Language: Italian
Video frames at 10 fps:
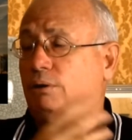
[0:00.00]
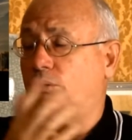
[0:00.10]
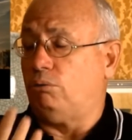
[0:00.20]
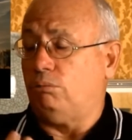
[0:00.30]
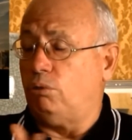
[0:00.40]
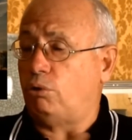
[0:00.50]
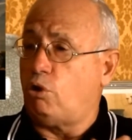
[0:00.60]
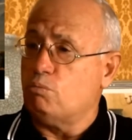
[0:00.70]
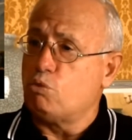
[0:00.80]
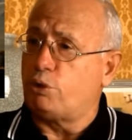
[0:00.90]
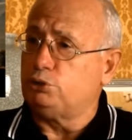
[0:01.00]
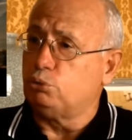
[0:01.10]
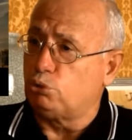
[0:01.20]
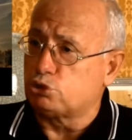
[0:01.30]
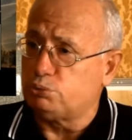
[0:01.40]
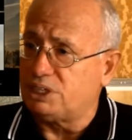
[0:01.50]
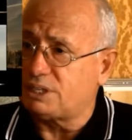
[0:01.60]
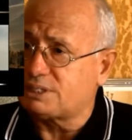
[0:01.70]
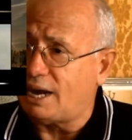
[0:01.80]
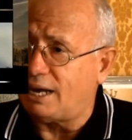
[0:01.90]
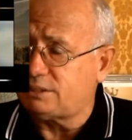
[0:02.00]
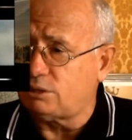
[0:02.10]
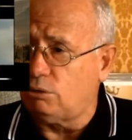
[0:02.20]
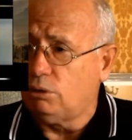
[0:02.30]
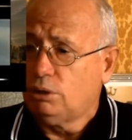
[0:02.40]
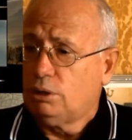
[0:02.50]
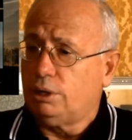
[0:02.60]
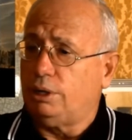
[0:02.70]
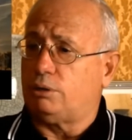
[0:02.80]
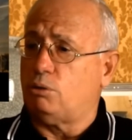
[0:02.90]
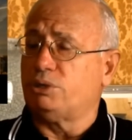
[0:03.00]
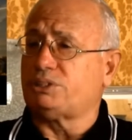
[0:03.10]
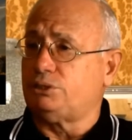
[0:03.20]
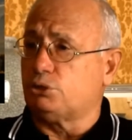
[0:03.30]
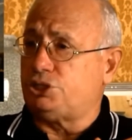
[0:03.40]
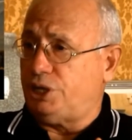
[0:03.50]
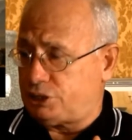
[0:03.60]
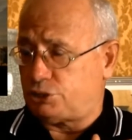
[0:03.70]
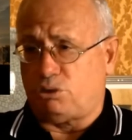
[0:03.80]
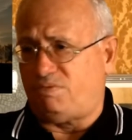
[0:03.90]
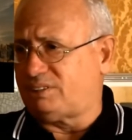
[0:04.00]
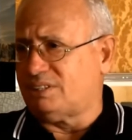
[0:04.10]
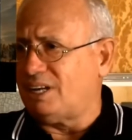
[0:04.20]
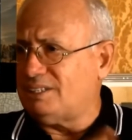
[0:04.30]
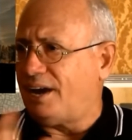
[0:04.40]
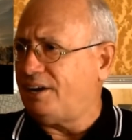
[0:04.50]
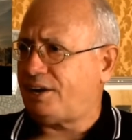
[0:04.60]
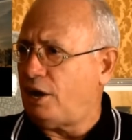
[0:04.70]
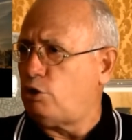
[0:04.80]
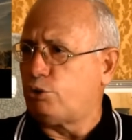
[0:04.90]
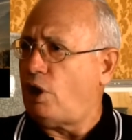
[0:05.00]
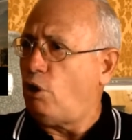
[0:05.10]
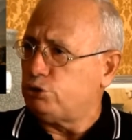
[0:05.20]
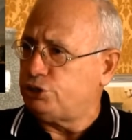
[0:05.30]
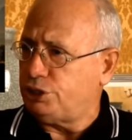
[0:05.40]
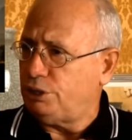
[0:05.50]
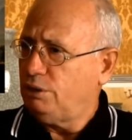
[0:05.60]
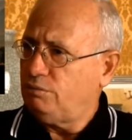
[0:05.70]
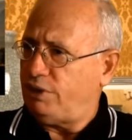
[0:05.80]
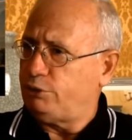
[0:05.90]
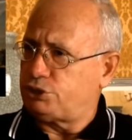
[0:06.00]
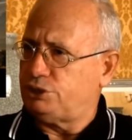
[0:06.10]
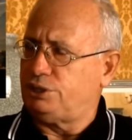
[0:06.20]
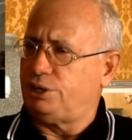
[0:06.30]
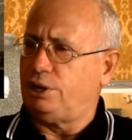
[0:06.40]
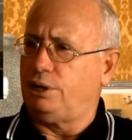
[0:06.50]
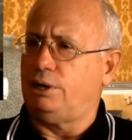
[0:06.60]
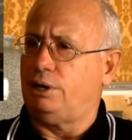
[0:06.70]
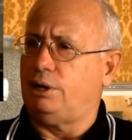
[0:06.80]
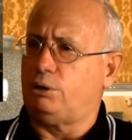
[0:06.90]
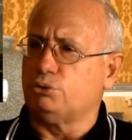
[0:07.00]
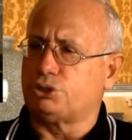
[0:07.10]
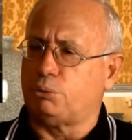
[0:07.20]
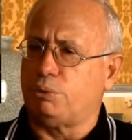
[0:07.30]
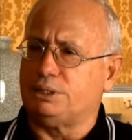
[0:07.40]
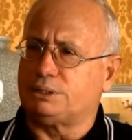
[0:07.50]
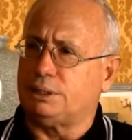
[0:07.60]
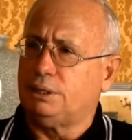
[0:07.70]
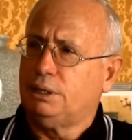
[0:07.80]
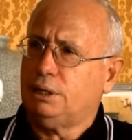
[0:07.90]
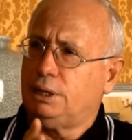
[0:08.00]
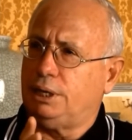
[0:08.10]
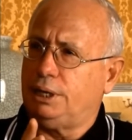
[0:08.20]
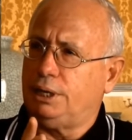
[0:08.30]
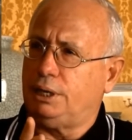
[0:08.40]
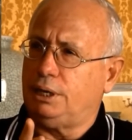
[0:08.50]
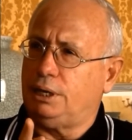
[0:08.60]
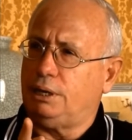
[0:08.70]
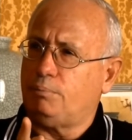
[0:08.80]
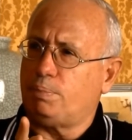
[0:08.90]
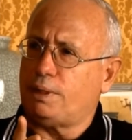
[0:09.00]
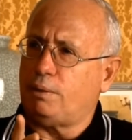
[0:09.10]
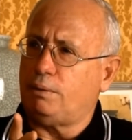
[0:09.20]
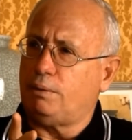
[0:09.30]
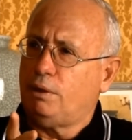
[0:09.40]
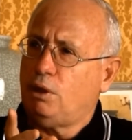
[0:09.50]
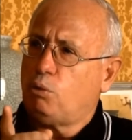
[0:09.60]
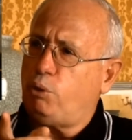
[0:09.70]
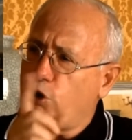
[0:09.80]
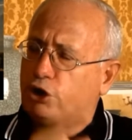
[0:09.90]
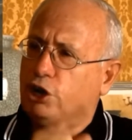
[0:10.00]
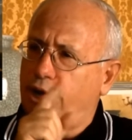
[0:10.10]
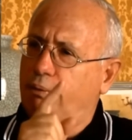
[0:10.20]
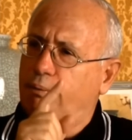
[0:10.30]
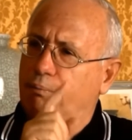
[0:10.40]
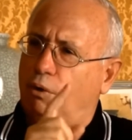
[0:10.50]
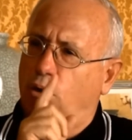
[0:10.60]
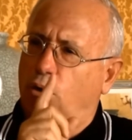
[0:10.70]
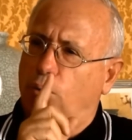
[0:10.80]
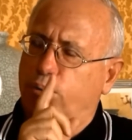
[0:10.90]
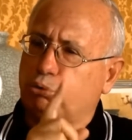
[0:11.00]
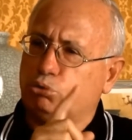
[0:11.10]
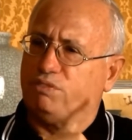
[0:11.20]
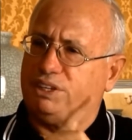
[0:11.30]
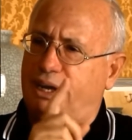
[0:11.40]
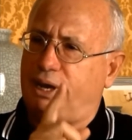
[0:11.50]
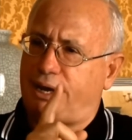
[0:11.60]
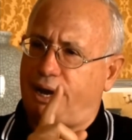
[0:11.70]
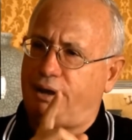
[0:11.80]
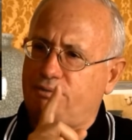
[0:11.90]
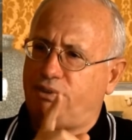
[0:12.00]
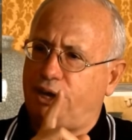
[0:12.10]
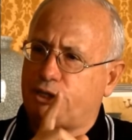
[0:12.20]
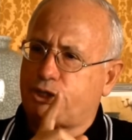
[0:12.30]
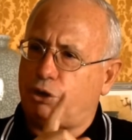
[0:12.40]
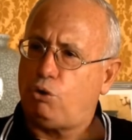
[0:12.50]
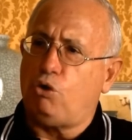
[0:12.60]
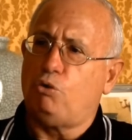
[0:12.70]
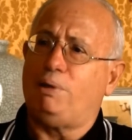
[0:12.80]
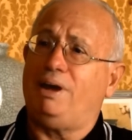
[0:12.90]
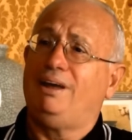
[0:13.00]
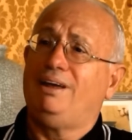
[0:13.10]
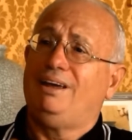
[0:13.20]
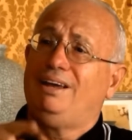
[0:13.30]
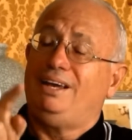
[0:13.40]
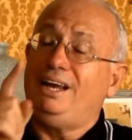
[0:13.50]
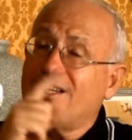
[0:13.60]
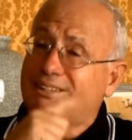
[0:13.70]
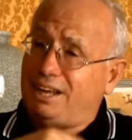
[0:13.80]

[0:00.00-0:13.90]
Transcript: o, o, comunque in tutto il sud-est asiatico, eh, con questa diossina si sono fatti dei danni che ancora oggi fanno sentire le, le conseguenze. Ehm, quello che mh, ehm, ho potuto vedere è invece come il